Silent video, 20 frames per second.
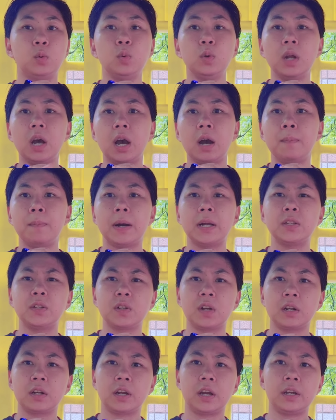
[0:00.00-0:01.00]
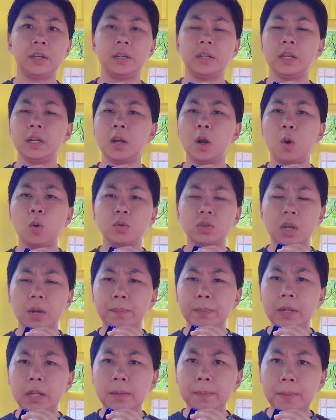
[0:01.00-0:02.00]
Udah majikan kayak gini nggak
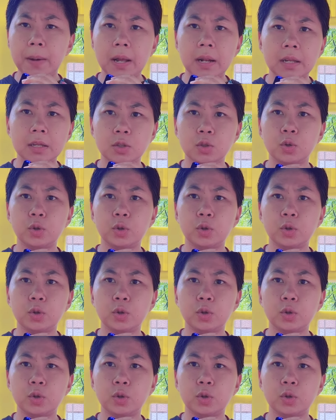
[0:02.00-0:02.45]
usah pilih pala